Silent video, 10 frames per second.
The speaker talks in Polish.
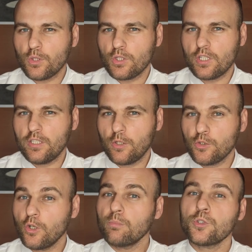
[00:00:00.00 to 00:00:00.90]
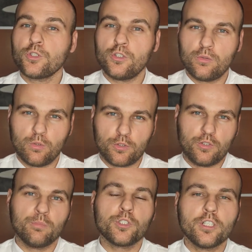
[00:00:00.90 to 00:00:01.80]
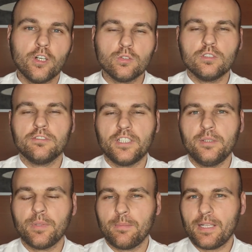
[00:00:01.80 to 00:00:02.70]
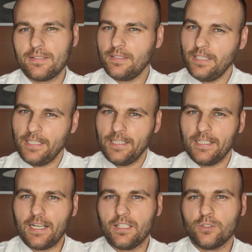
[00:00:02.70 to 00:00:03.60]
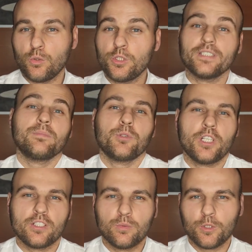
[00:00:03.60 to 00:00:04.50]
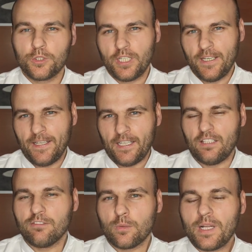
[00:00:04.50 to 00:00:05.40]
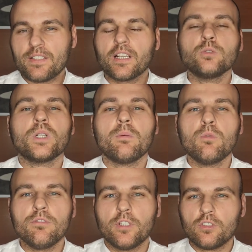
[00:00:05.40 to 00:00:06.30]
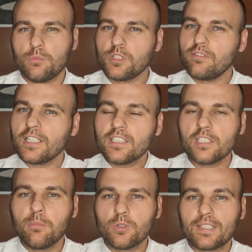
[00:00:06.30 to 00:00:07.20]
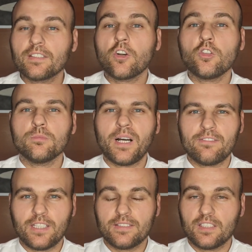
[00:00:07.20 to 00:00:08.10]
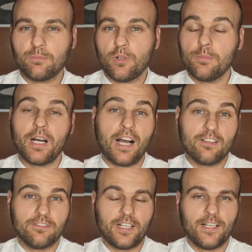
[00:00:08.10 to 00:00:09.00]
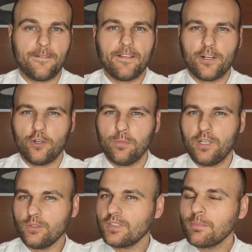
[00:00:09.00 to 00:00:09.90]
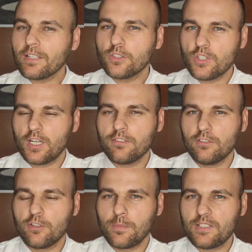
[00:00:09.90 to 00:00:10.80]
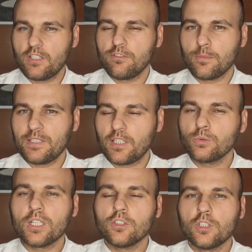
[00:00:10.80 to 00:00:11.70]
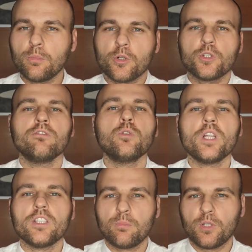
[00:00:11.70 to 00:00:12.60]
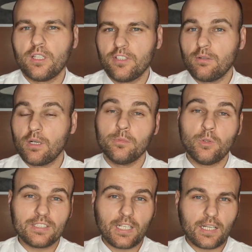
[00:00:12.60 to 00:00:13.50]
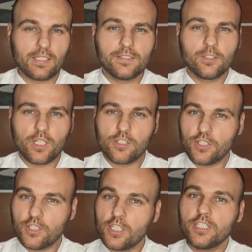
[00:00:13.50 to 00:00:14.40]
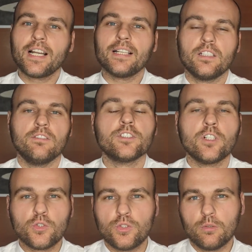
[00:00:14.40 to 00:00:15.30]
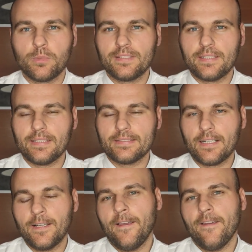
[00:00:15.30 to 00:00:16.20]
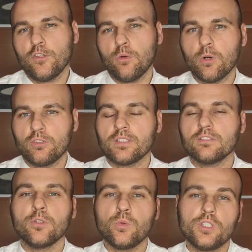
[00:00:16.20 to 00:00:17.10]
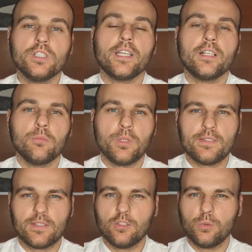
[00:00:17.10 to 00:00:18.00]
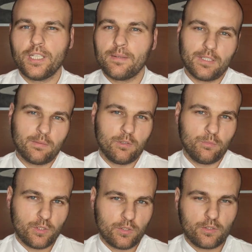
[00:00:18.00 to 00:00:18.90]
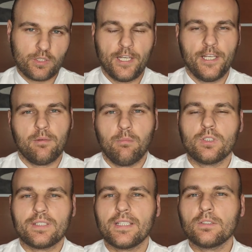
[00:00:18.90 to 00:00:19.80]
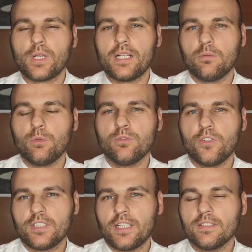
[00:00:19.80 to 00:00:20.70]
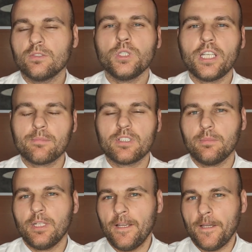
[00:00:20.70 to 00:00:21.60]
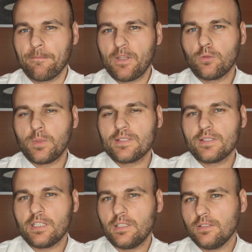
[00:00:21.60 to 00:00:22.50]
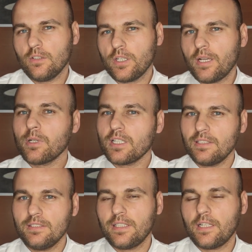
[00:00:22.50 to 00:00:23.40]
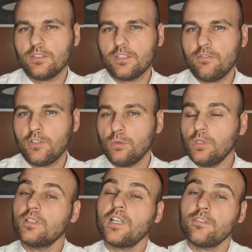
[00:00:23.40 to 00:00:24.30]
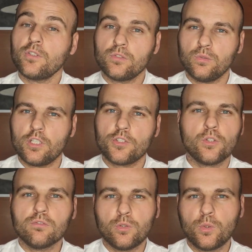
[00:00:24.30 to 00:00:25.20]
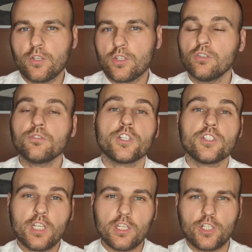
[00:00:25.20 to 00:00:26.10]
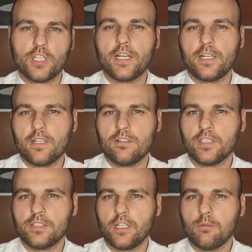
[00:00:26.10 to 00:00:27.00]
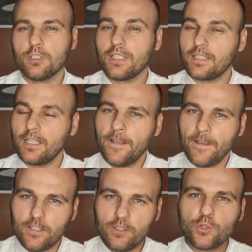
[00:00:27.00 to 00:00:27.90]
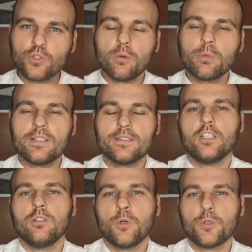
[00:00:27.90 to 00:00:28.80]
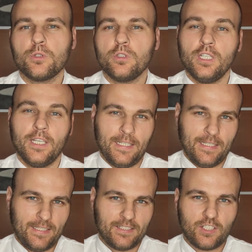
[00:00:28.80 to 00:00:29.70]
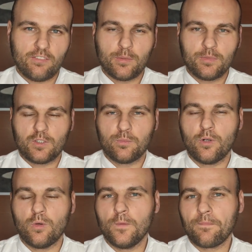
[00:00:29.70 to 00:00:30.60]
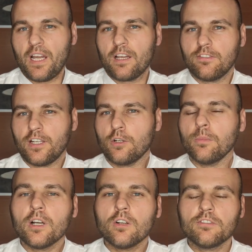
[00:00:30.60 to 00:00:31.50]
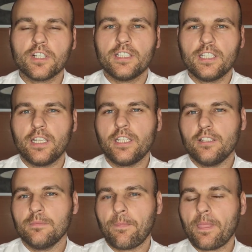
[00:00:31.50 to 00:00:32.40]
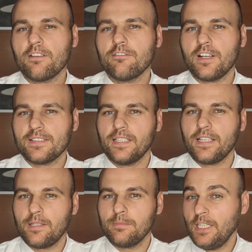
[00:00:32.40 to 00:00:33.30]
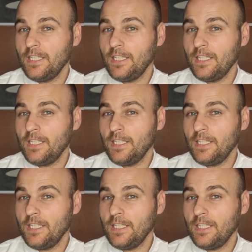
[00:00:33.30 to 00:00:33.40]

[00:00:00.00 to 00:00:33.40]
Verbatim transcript: jeżeli chodzi o przyszłość i przygody Felipe Masy, ale to już jest przeszłość. Informacja, która mówi o tym, że Walter Bottas rozmawia z zespołem Alfa Romeo. To jest bardzo ciekawa informacja, informacja, która do tej pory się w ogóle nie pojawiała. Była taka historia, że jeżeli Russell wskoczy do Mercedesa, to Bottas wróci na jego miejsce do Williamsa, bo przecież Bottas naturalnie był związany z Williamsem. Natomiast ta historia brazylijskiego serwisu nawiązuje czy odwołuje się do wcześniejszych wcześniejszej kariery Walterego Bottasa i dość dobrej znajomości z szefem zespołu Alfa Romeo, Frederikiem Wasserem.